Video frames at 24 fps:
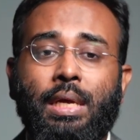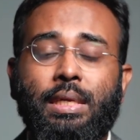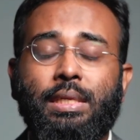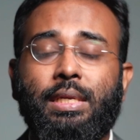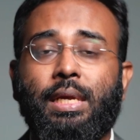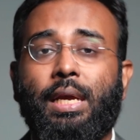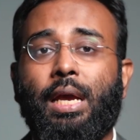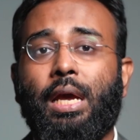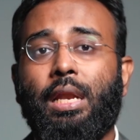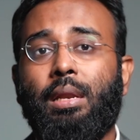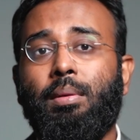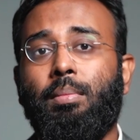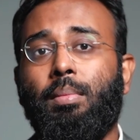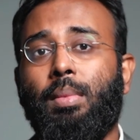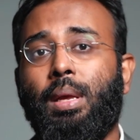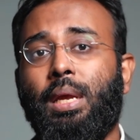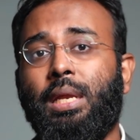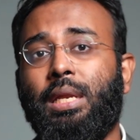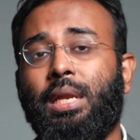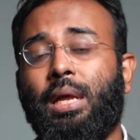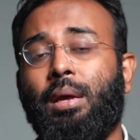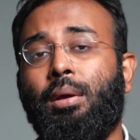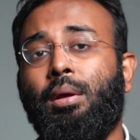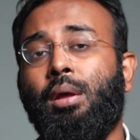যেখানে
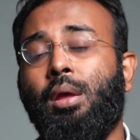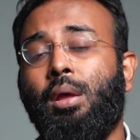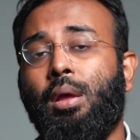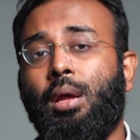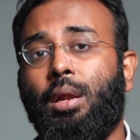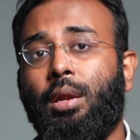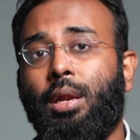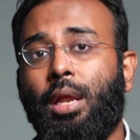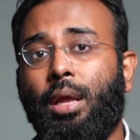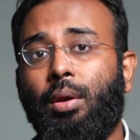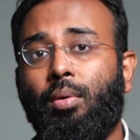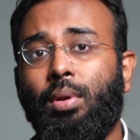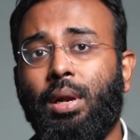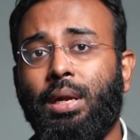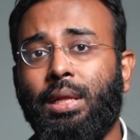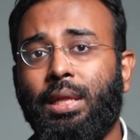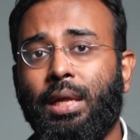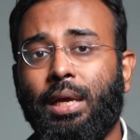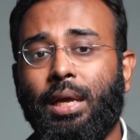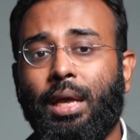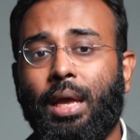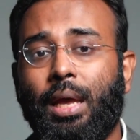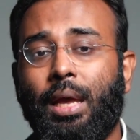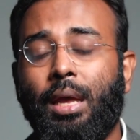মেয়েটা রেগুলার
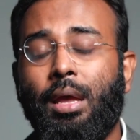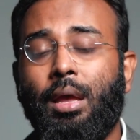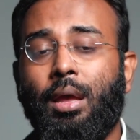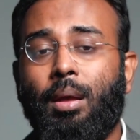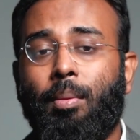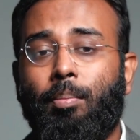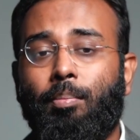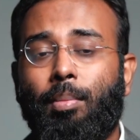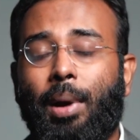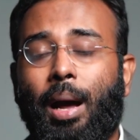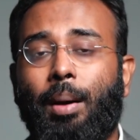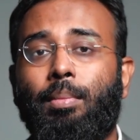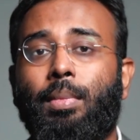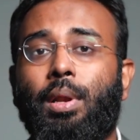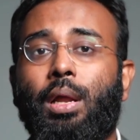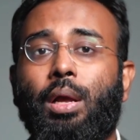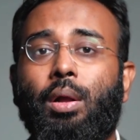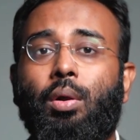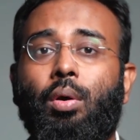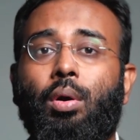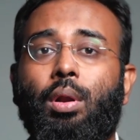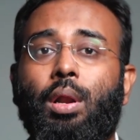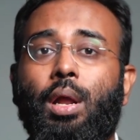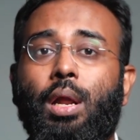তাকে মামলা
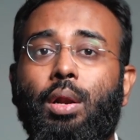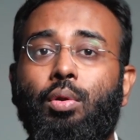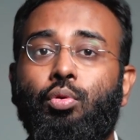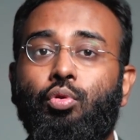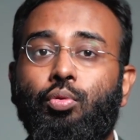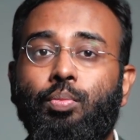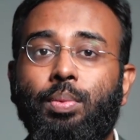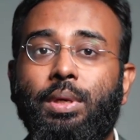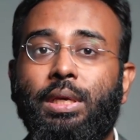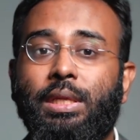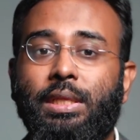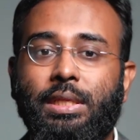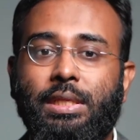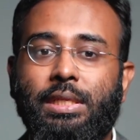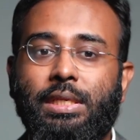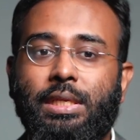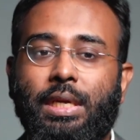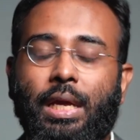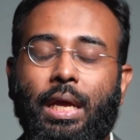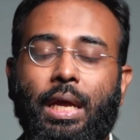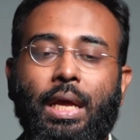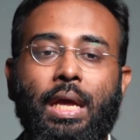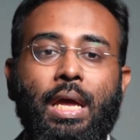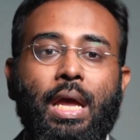করার হুমকি
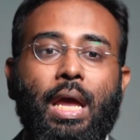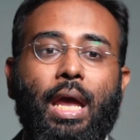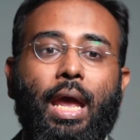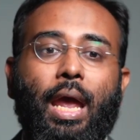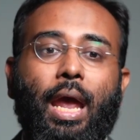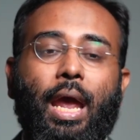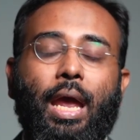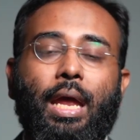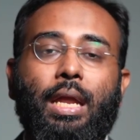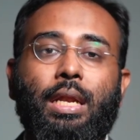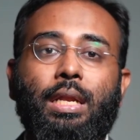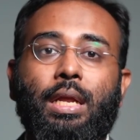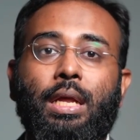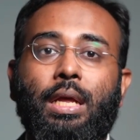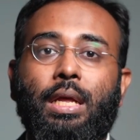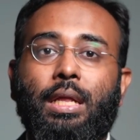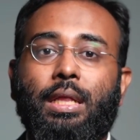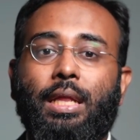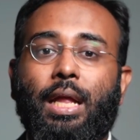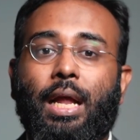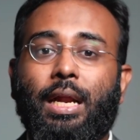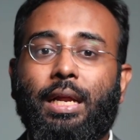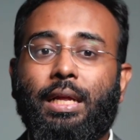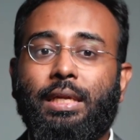দিচ্ছে অ্যান্ড
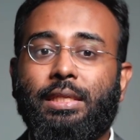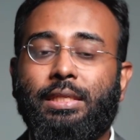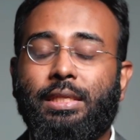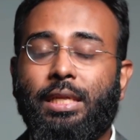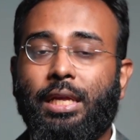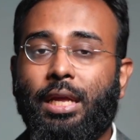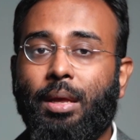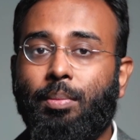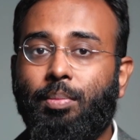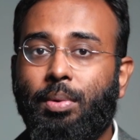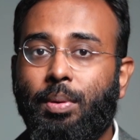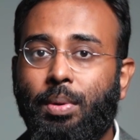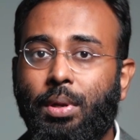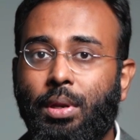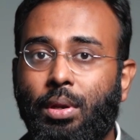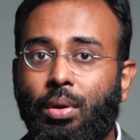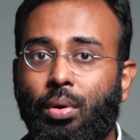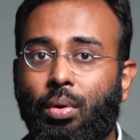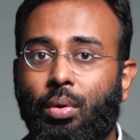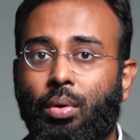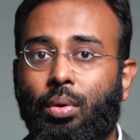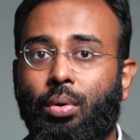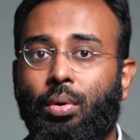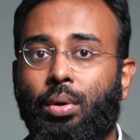তার কাছ থেকে
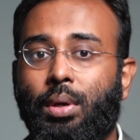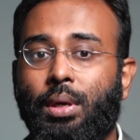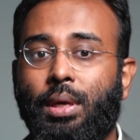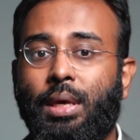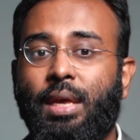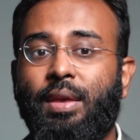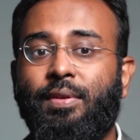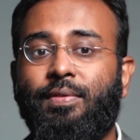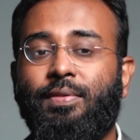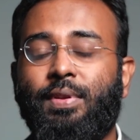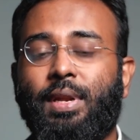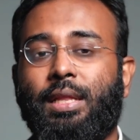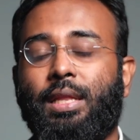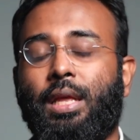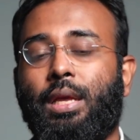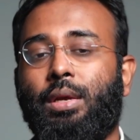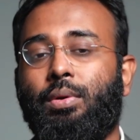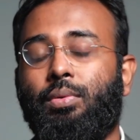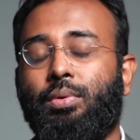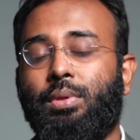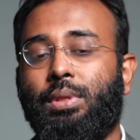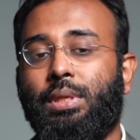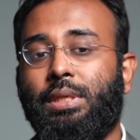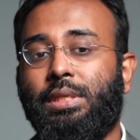বিভিন্ন গিফট আদায়
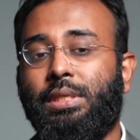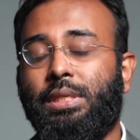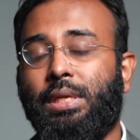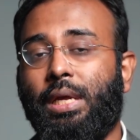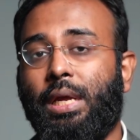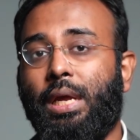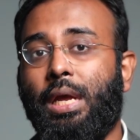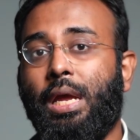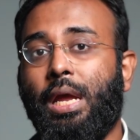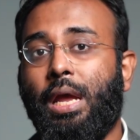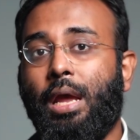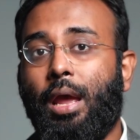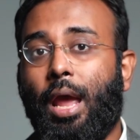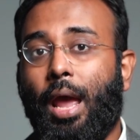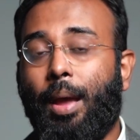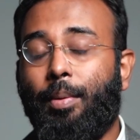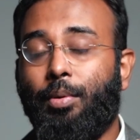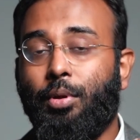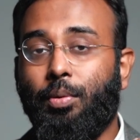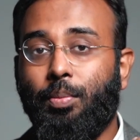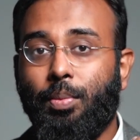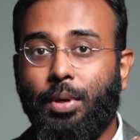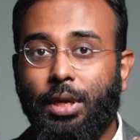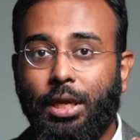করতেছে
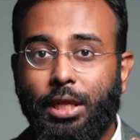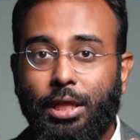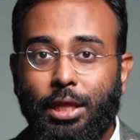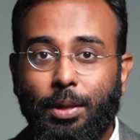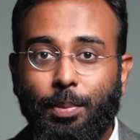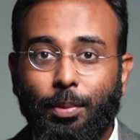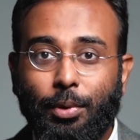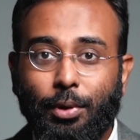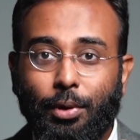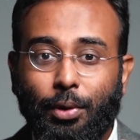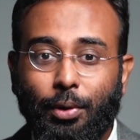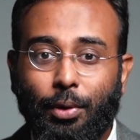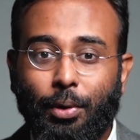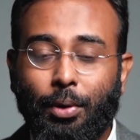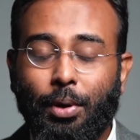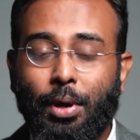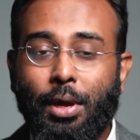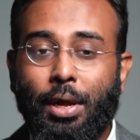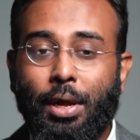একদম রীতিমতো